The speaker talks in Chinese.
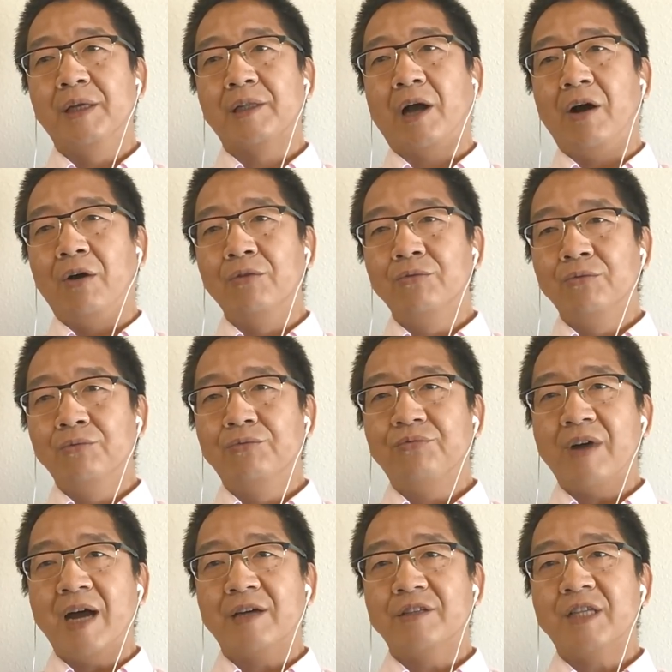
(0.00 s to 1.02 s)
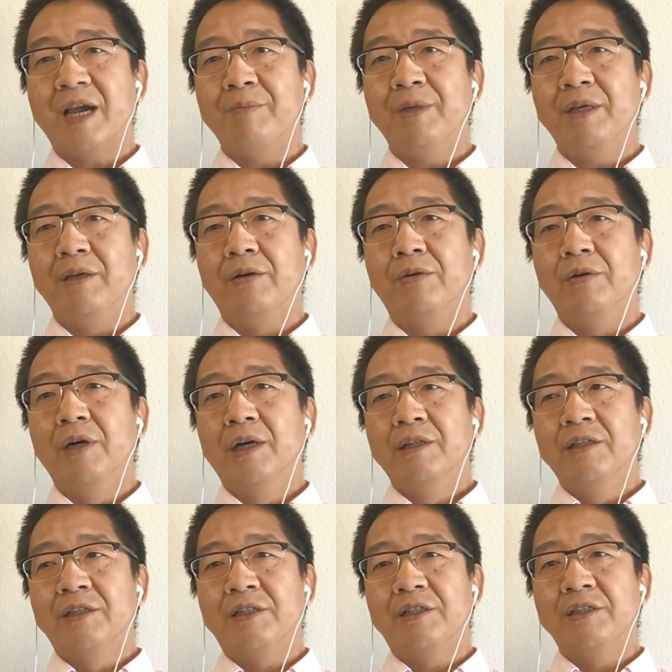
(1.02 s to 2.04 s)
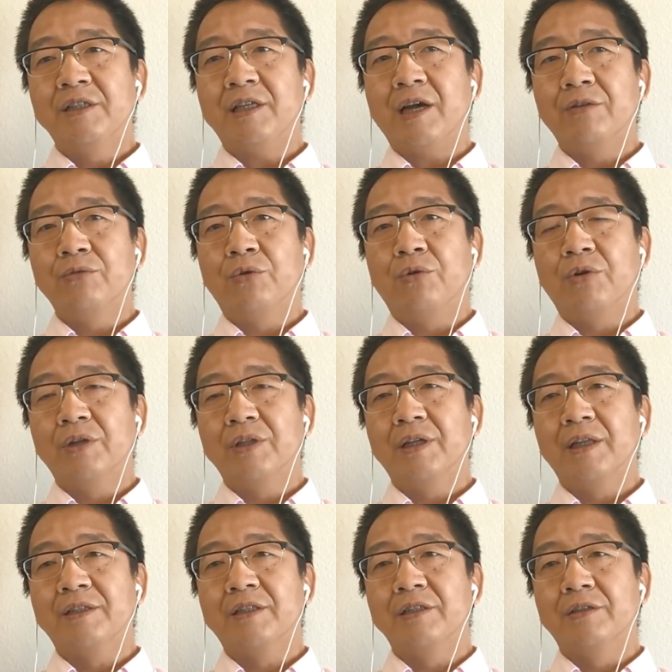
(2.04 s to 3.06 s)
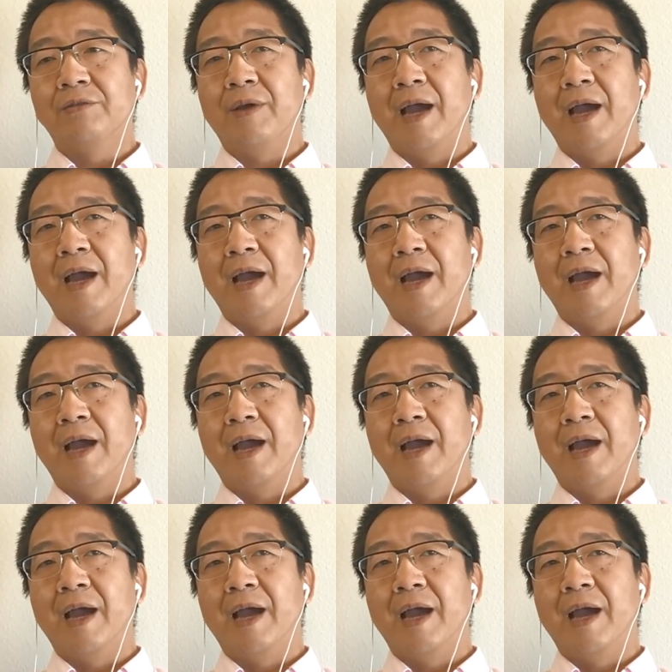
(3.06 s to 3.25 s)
逃入乌丸和鲜卑以后，你实际上就获得了自主权。